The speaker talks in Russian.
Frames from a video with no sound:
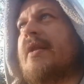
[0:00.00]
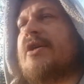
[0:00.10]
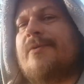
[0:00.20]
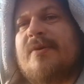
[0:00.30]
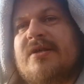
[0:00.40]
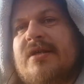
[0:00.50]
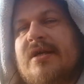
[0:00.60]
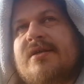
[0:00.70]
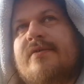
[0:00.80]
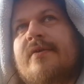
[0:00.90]
наше
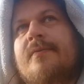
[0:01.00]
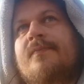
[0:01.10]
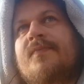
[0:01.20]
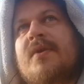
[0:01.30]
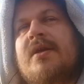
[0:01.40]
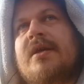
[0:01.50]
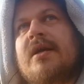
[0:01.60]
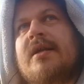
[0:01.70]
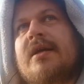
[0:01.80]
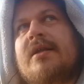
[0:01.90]
пространство. И
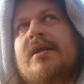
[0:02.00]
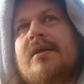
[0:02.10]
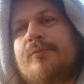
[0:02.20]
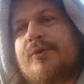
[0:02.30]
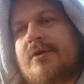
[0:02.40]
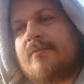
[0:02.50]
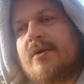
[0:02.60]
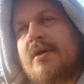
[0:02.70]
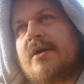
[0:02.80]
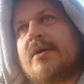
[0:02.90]
когда ты, допустим,
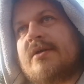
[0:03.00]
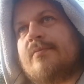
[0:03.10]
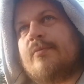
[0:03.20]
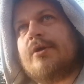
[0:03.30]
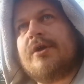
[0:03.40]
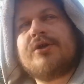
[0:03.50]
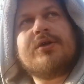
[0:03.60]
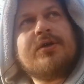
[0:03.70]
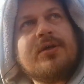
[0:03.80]
смотришь